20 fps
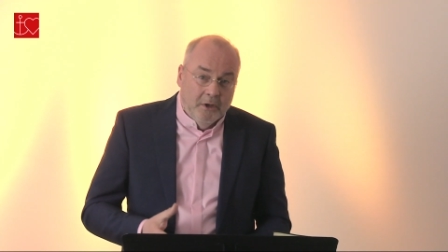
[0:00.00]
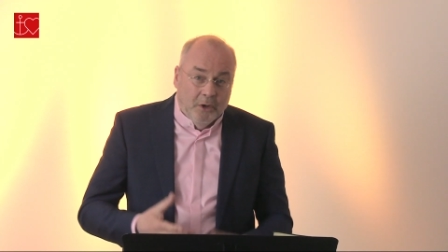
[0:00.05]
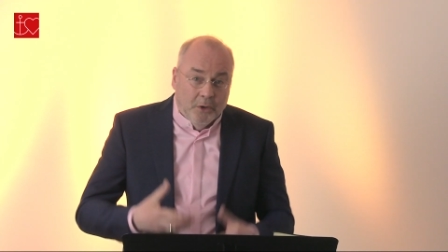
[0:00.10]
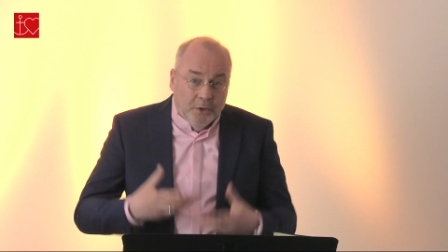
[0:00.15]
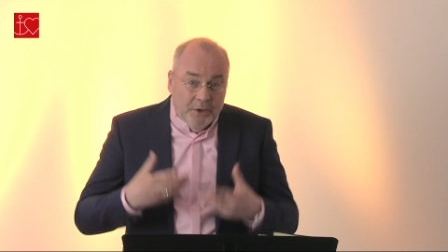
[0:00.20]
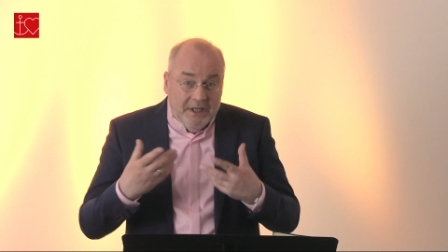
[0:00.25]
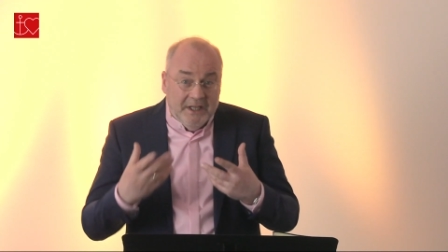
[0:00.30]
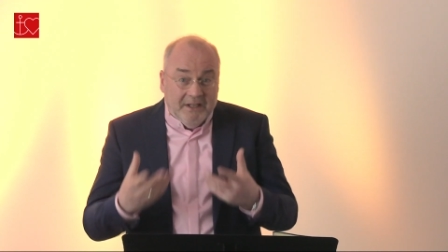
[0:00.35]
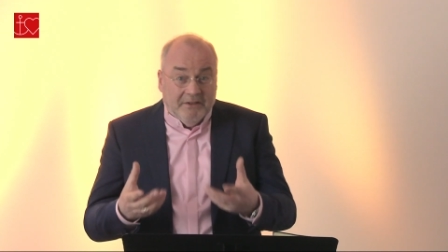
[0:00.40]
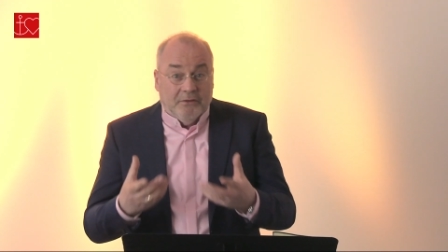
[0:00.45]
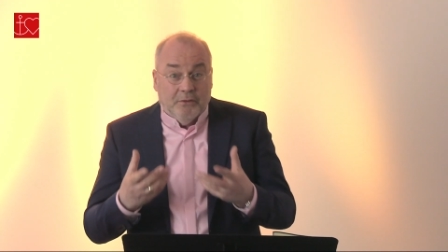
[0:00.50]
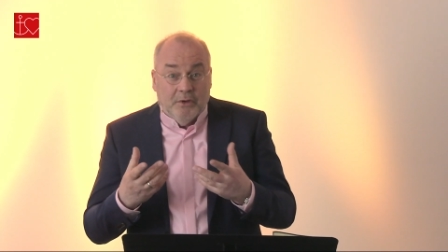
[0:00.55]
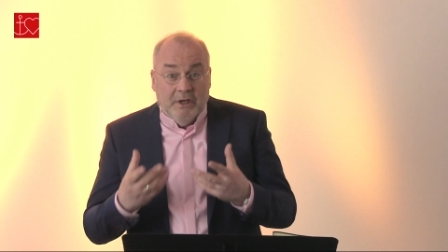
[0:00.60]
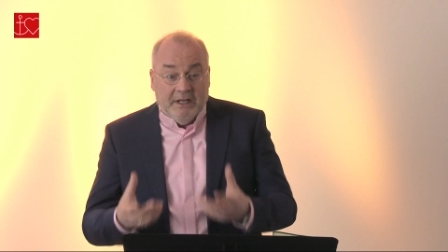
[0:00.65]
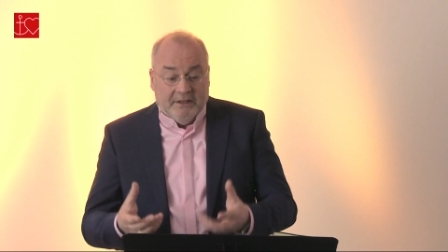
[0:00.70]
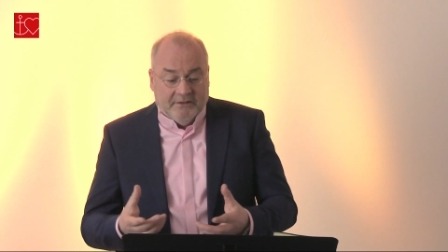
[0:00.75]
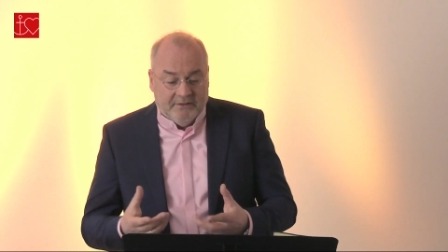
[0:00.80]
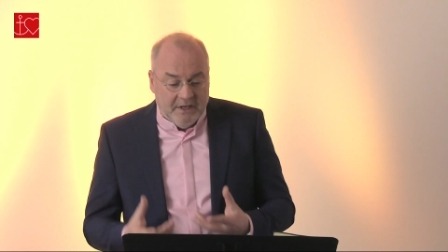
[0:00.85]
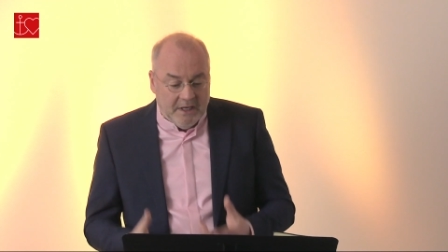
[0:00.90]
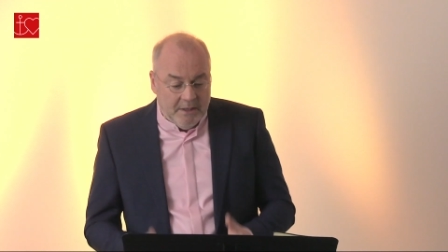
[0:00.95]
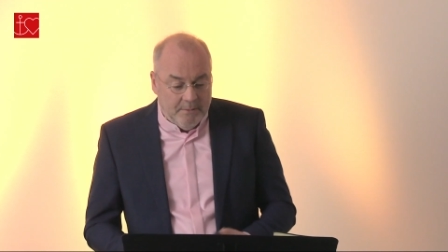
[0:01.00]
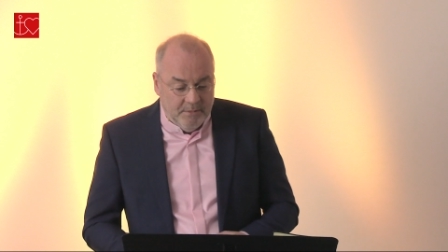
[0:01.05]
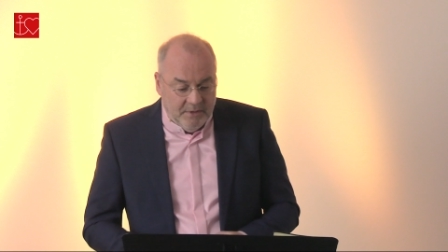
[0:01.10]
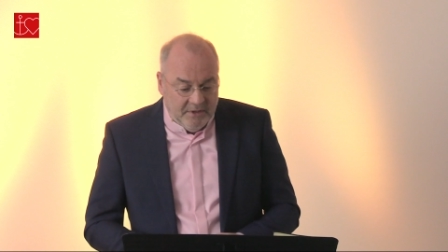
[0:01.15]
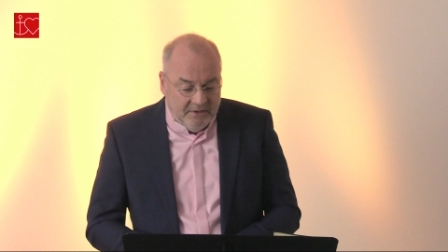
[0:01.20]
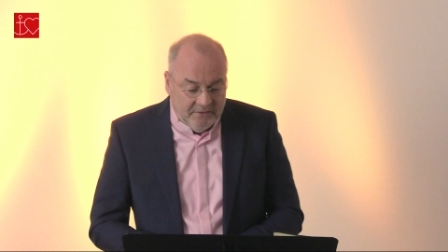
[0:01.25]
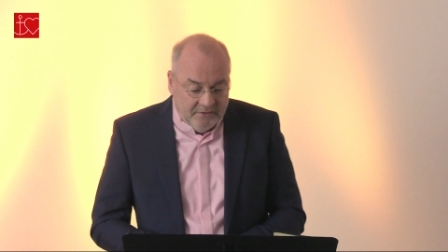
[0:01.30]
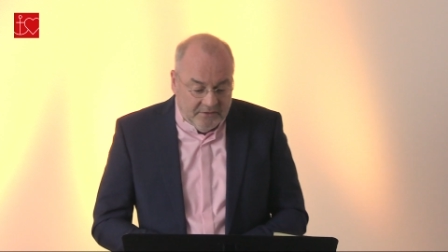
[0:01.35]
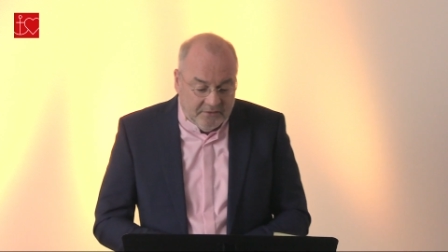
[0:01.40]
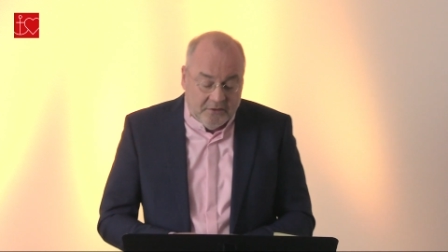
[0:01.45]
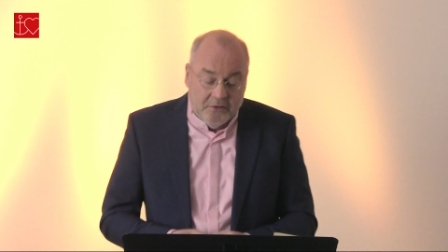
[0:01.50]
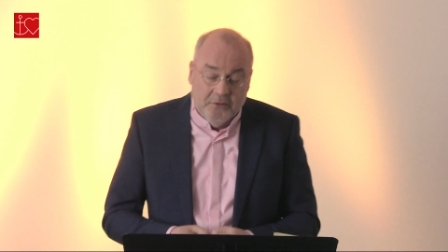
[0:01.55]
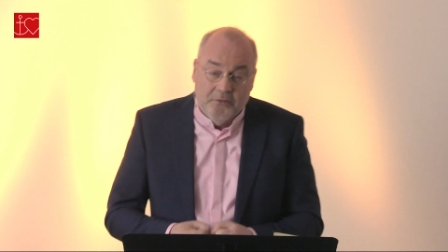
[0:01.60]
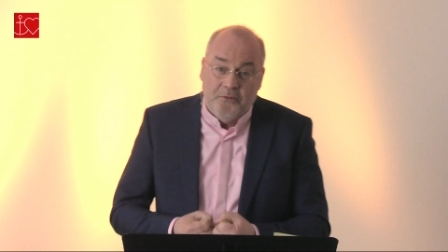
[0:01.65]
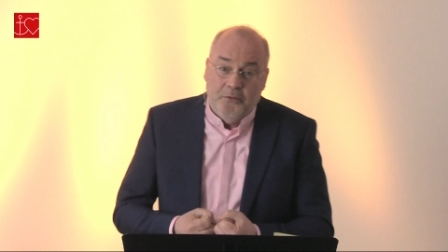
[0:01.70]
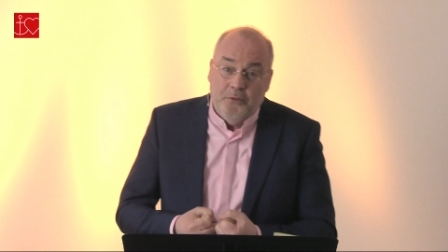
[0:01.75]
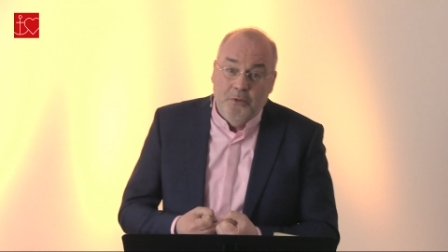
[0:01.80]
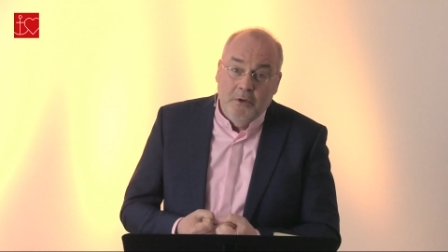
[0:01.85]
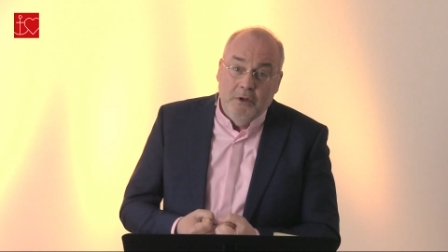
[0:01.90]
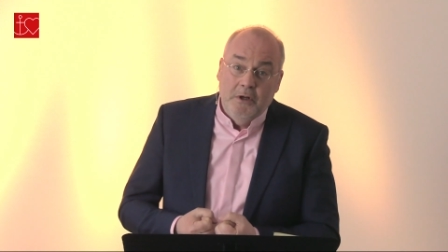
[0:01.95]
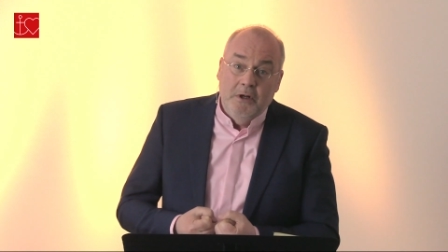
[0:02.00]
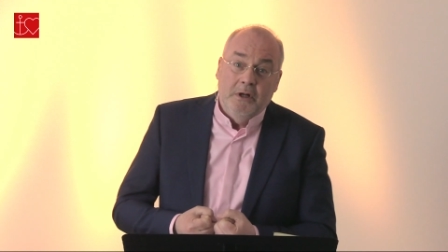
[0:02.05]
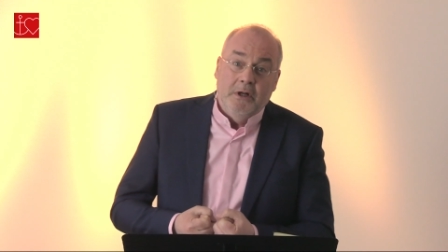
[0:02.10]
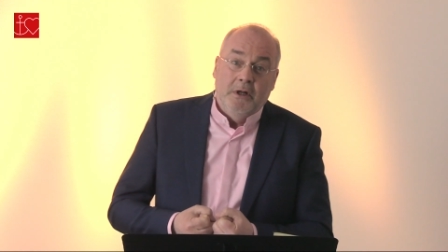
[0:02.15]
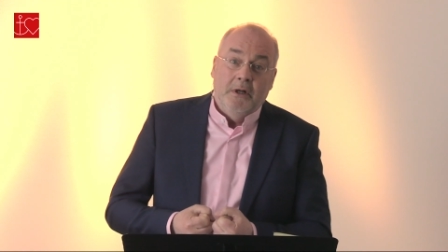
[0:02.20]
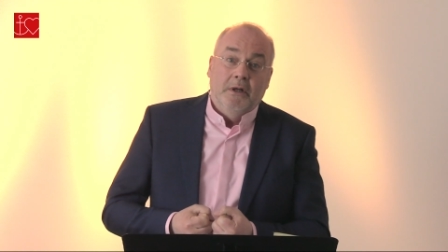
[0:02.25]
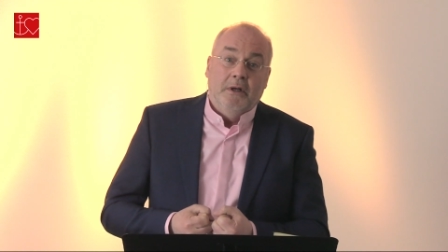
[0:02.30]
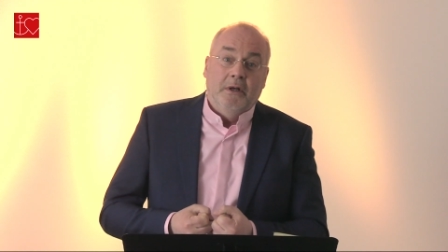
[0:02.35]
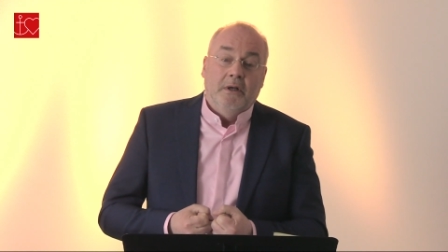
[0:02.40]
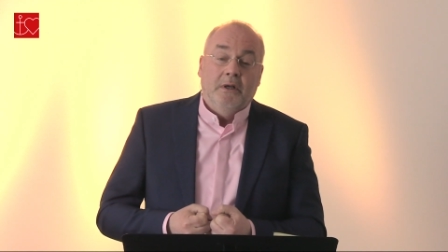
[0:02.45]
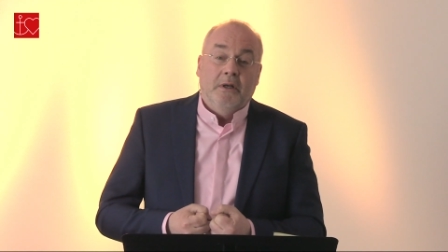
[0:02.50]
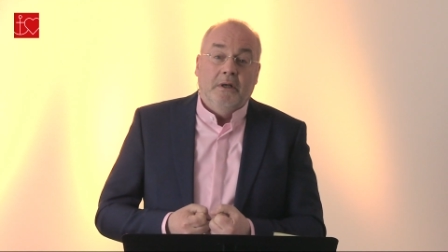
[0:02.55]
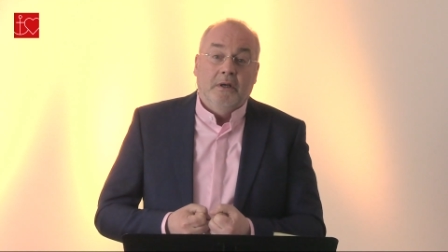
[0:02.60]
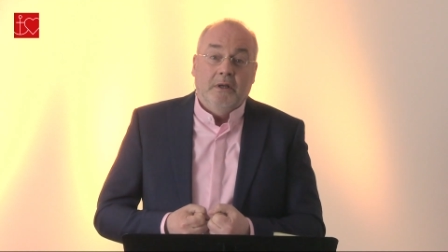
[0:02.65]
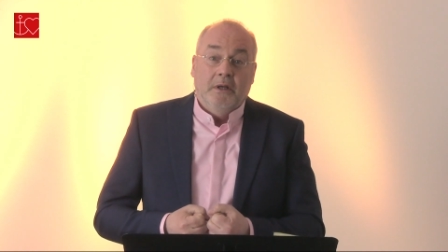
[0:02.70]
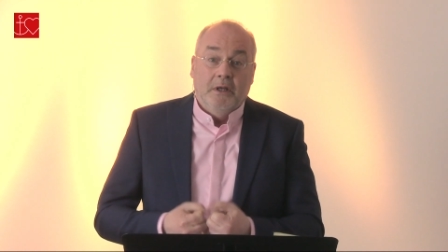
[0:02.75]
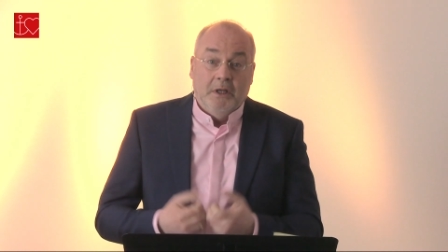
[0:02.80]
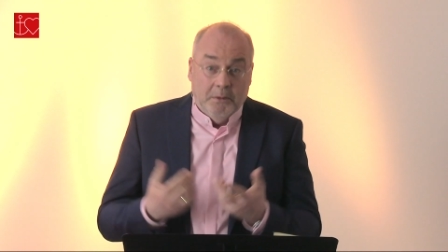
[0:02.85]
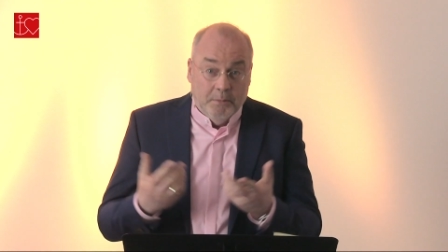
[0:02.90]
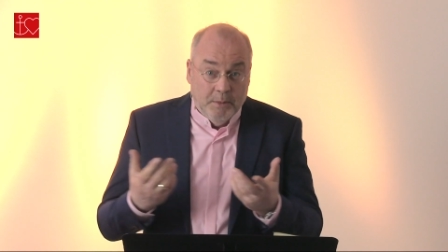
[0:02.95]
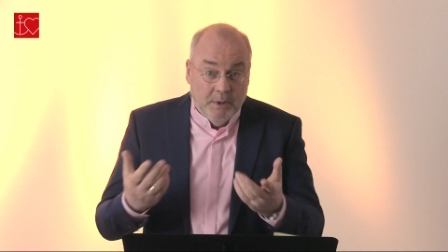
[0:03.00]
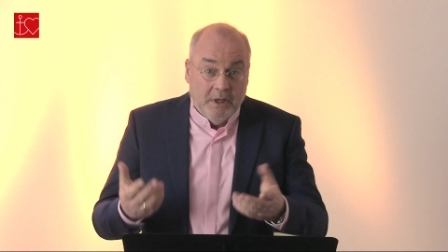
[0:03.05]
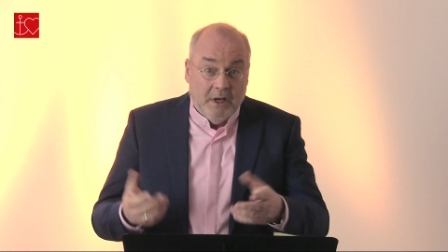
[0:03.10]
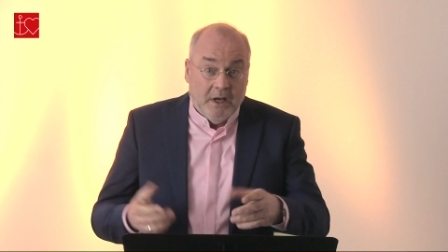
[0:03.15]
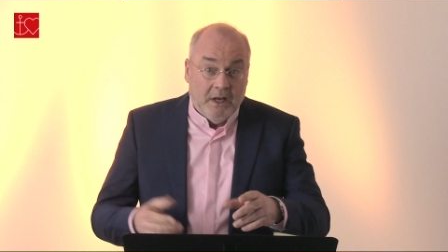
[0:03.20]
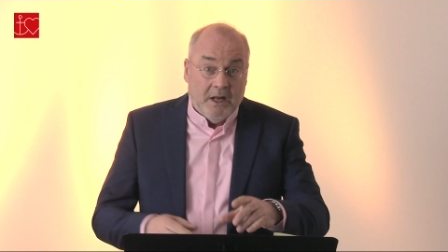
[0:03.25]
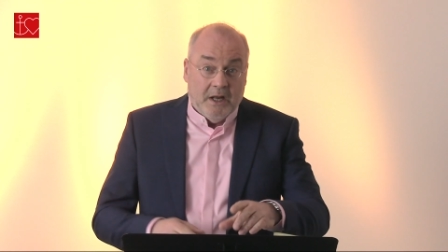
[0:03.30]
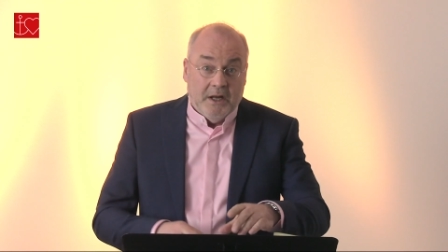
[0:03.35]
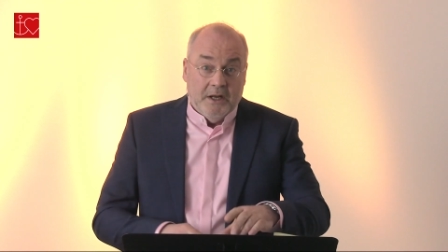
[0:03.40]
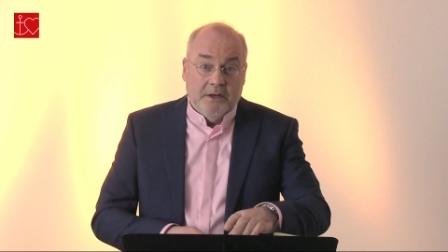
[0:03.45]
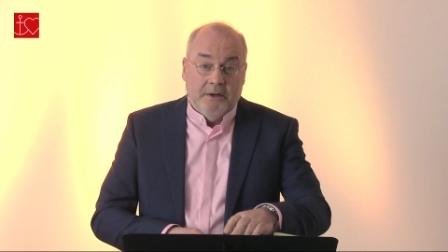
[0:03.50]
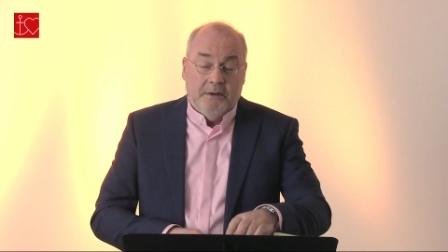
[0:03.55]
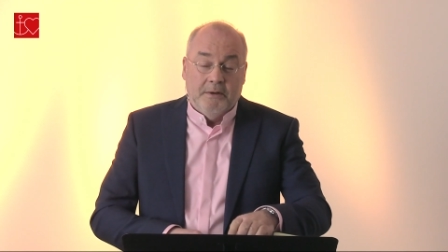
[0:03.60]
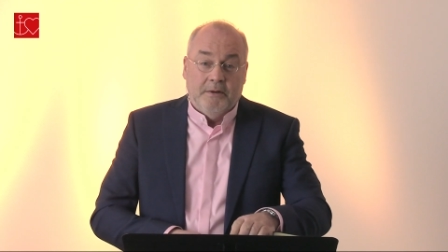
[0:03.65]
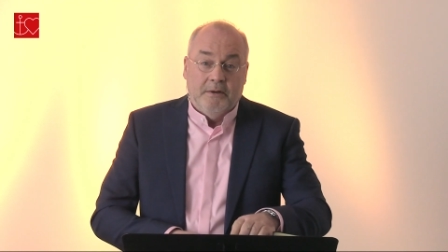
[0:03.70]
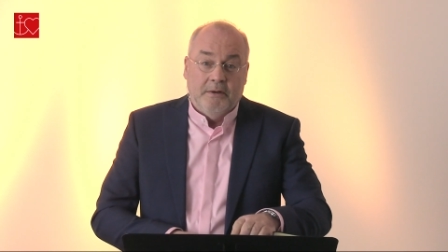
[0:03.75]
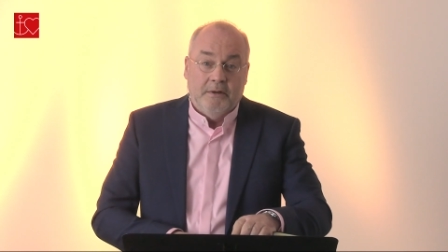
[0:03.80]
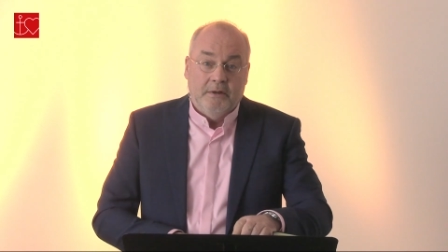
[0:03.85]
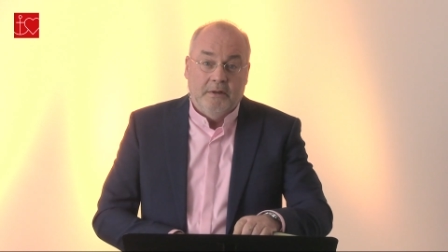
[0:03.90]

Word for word: Und nicht zuletzt eben dieses Gefühl, ich bin allein.